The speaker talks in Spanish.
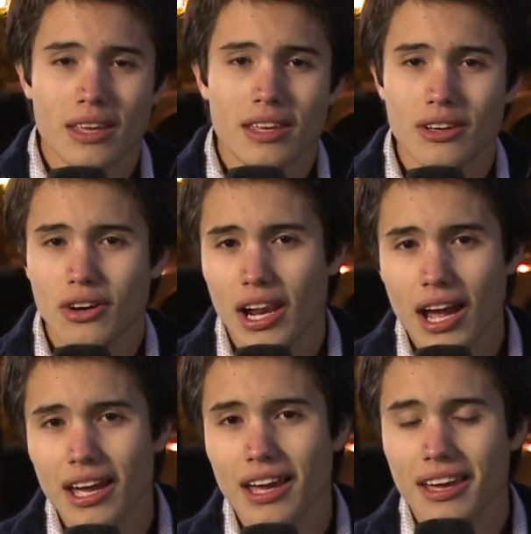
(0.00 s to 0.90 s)
Y ojalá
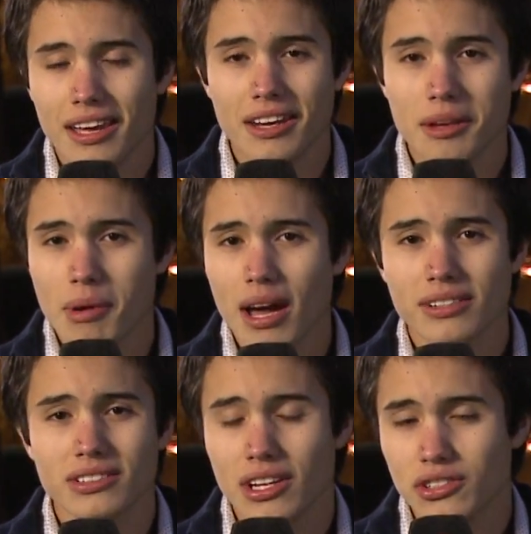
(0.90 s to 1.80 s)
que Neymar
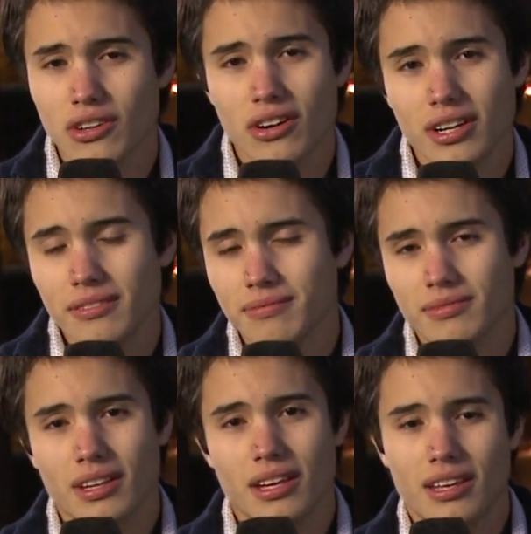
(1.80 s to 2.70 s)
se lesione.
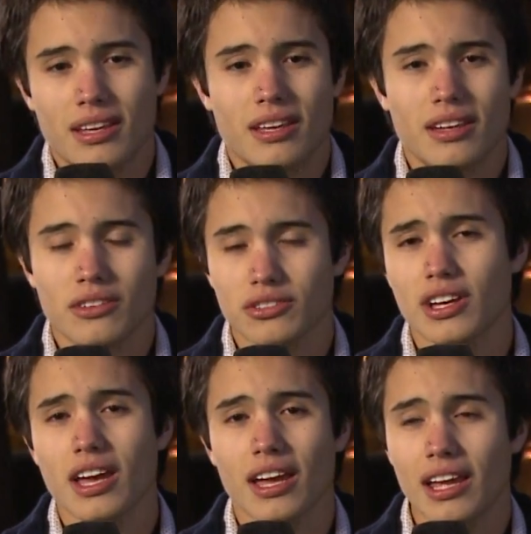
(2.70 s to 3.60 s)
Eh, no
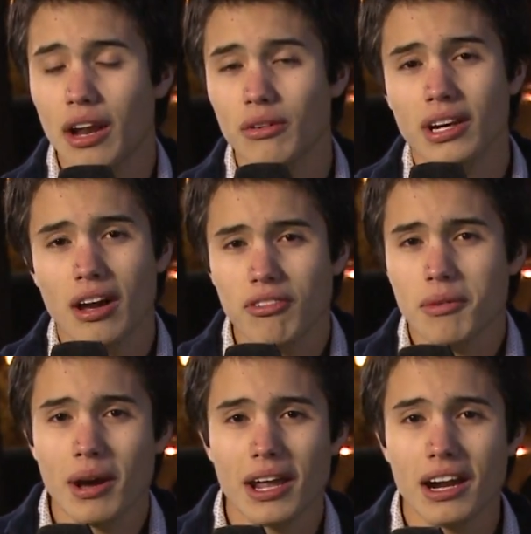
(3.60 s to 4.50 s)
sé, es la única
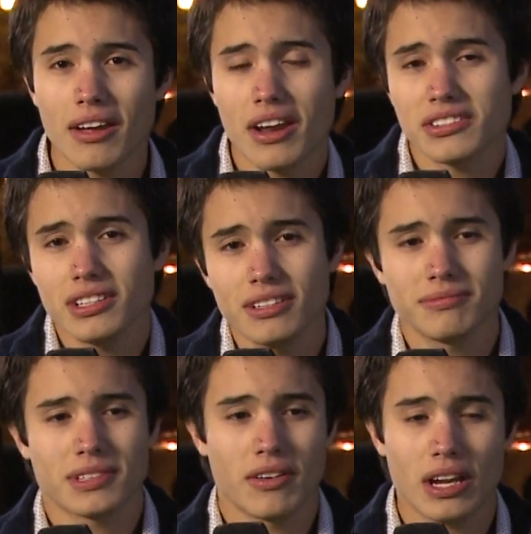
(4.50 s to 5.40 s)
forma de ganarle a Brasil,
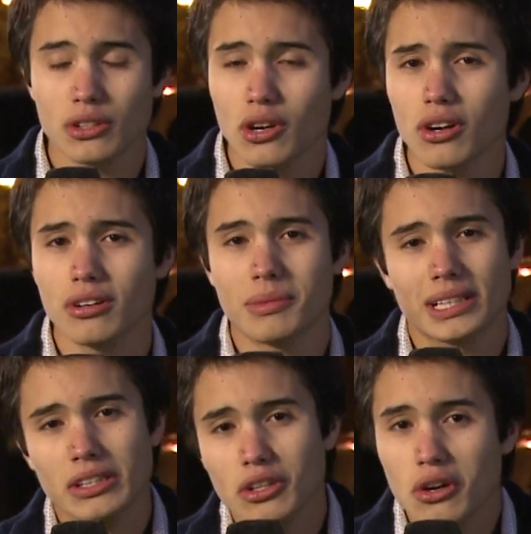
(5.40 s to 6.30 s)
quebrándolo,
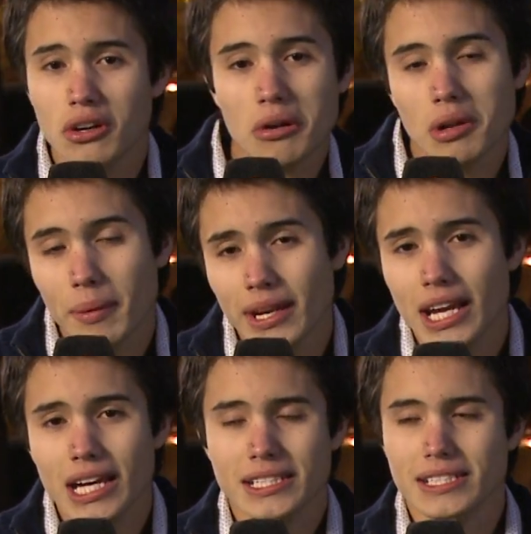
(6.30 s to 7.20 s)
matándolo de alguna
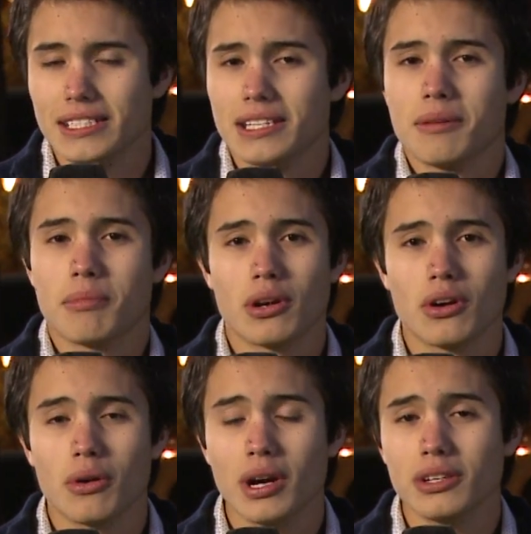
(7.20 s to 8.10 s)
manera.
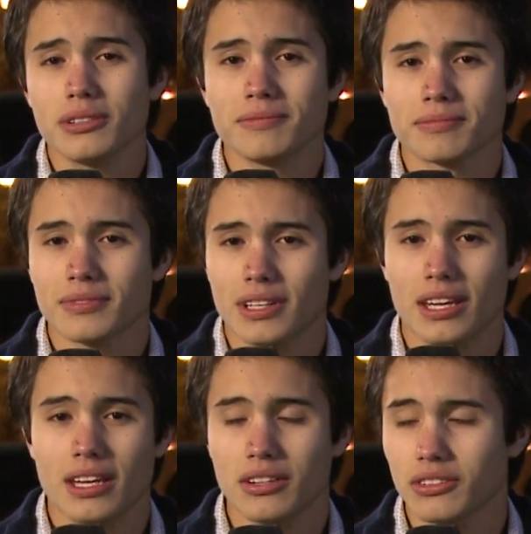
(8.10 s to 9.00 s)
Pero bueno,
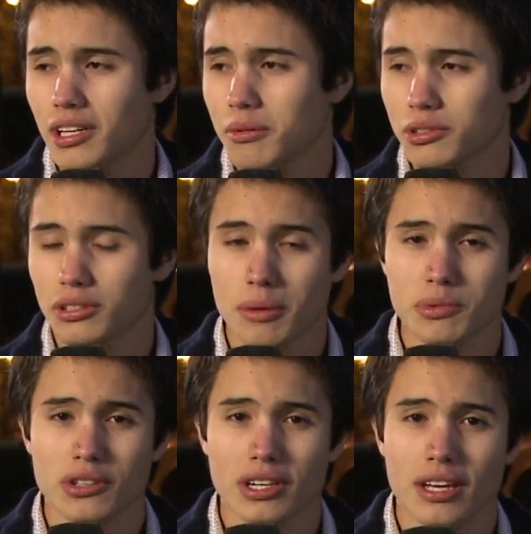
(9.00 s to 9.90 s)
eh, no tenemos otra
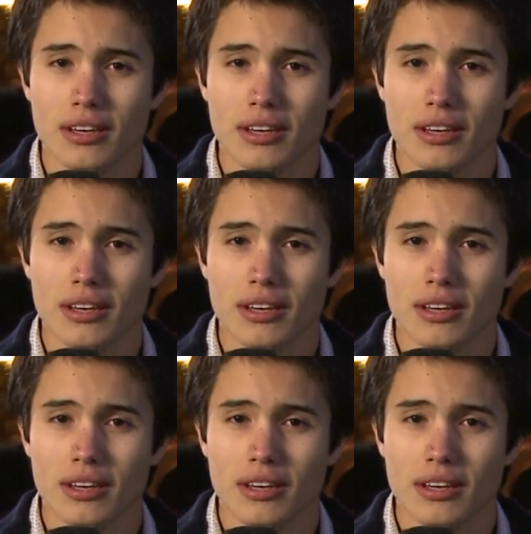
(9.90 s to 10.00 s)
opción.